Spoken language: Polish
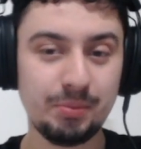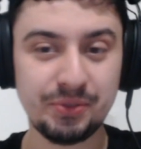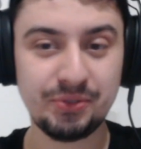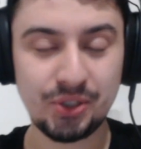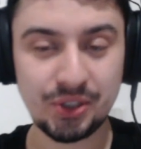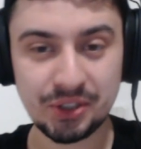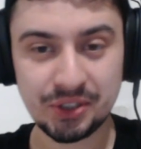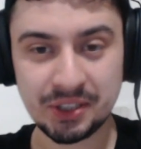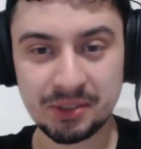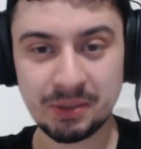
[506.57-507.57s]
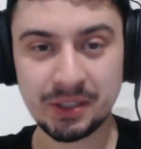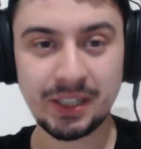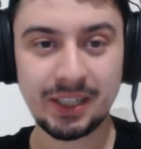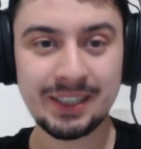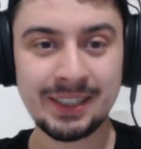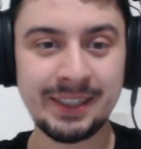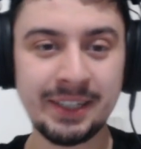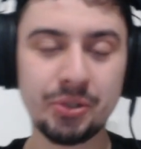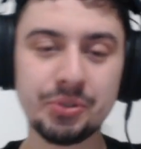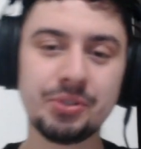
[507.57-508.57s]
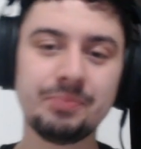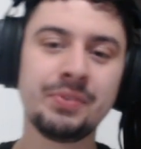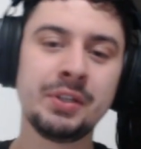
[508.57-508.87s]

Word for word: bo wisi ten hetman na D8.